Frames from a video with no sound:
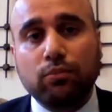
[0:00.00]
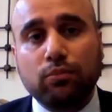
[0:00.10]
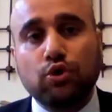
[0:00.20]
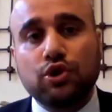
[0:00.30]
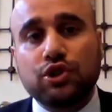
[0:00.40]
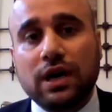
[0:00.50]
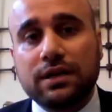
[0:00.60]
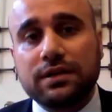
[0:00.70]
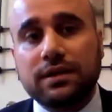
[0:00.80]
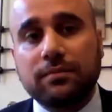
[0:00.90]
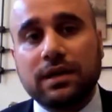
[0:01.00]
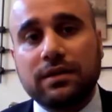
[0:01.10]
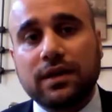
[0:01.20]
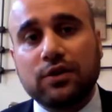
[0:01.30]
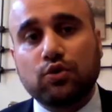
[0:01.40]
bugün şarj edilmeye
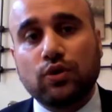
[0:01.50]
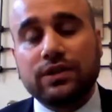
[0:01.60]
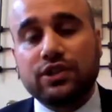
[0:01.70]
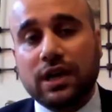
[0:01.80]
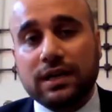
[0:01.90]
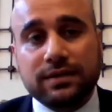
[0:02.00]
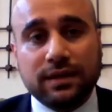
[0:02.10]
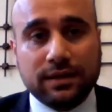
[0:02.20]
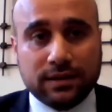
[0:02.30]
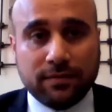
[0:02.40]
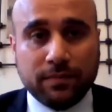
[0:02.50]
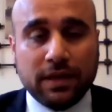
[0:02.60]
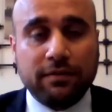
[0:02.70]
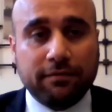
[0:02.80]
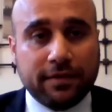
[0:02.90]
ihtiyaç duyan cihaz sayısı
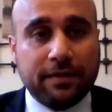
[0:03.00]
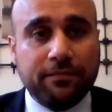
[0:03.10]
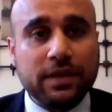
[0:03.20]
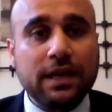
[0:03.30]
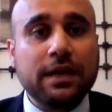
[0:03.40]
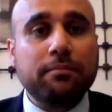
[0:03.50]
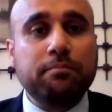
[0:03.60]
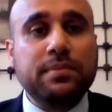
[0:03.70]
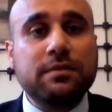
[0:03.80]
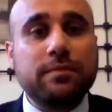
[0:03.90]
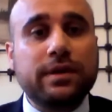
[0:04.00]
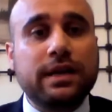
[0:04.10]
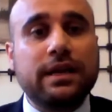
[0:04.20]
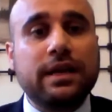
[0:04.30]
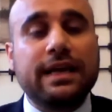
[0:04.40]
ve
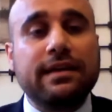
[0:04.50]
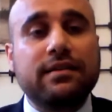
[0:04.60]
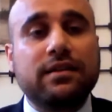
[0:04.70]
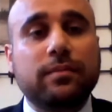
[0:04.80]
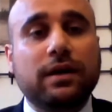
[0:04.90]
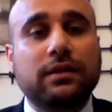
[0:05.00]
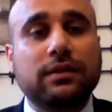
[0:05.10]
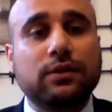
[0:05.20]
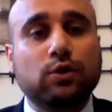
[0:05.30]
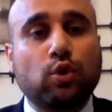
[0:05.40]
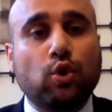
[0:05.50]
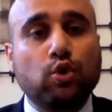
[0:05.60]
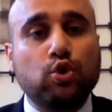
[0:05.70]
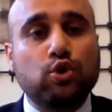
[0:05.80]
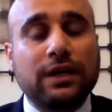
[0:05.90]
birbirleriyle irtibatlı
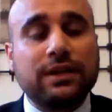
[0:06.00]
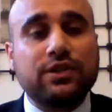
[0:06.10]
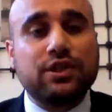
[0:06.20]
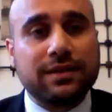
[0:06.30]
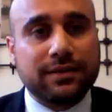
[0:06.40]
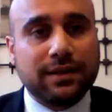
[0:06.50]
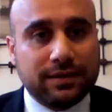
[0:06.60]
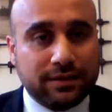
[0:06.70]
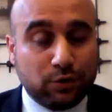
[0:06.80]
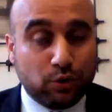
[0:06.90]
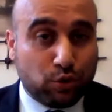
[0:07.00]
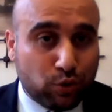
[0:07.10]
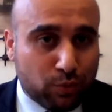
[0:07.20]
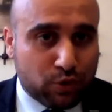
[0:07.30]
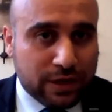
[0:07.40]
konuşan cihaz sayısını
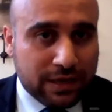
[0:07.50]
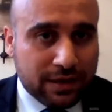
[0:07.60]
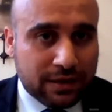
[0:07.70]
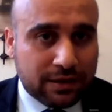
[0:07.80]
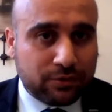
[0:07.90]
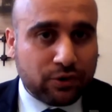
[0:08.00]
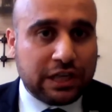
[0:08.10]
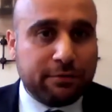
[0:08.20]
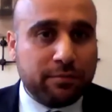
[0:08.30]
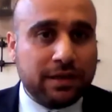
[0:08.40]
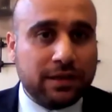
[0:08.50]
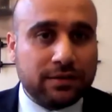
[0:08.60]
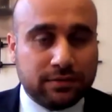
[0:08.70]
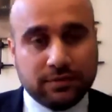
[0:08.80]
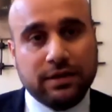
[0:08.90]
düşündüğümüzde 20 milyar
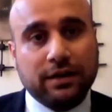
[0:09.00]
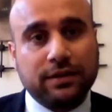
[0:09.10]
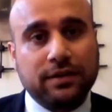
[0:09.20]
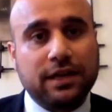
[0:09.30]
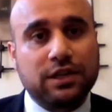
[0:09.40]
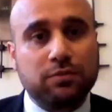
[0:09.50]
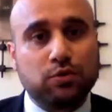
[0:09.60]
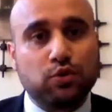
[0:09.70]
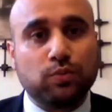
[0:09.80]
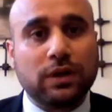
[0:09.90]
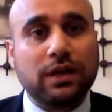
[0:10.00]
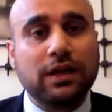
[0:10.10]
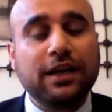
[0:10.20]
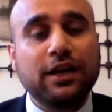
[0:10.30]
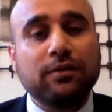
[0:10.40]
adedi geçmiş
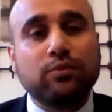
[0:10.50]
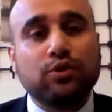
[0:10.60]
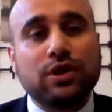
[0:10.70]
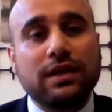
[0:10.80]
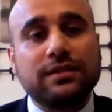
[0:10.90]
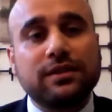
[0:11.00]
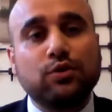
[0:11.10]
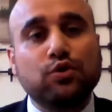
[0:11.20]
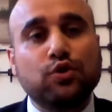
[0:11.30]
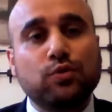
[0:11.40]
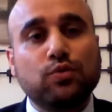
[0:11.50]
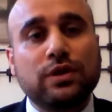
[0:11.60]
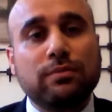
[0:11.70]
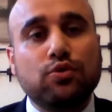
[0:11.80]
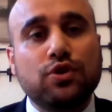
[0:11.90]
durumda. Bu cihazları
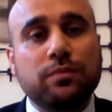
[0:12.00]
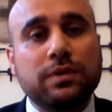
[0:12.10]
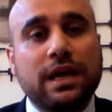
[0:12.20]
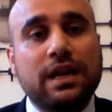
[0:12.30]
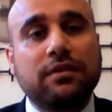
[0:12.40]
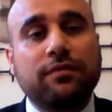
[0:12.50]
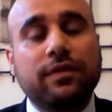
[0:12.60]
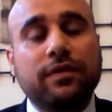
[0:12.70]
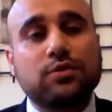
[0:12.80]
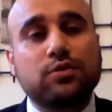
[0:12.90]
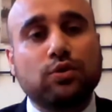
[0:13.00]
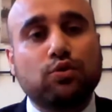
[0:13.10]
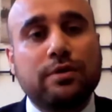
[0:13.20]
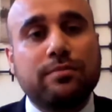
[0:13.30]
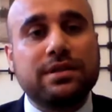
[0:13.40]
düşündüğümüzde müthiş bir
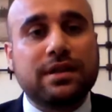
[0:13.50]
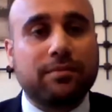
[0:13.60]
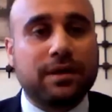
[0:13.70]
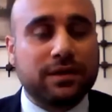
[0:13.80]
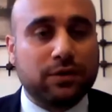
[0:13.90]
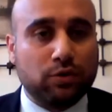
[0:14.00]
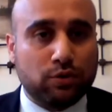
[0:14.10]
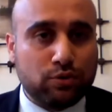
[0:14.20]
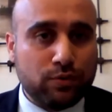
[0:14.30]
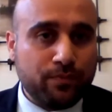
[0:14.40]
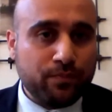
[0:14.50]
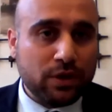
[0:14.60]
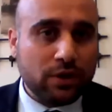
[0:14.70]
elektrifikasyon döneminden bahsediyoruz.